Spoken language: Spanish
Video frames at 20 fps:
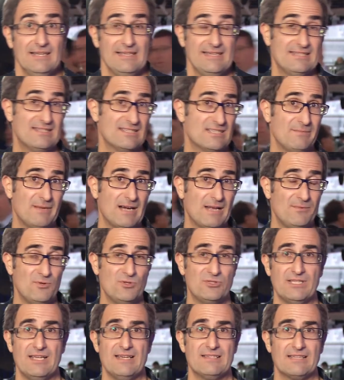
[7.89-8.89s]
Y esta semana me
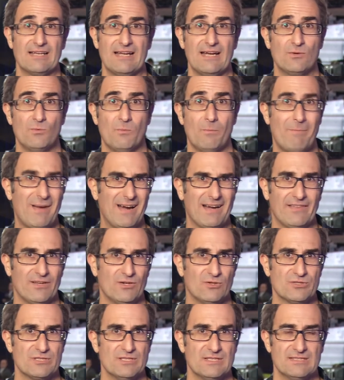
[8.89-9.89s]
gustaría destacar un par de
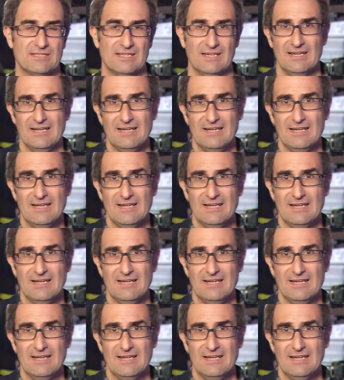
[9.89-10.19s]
cosas.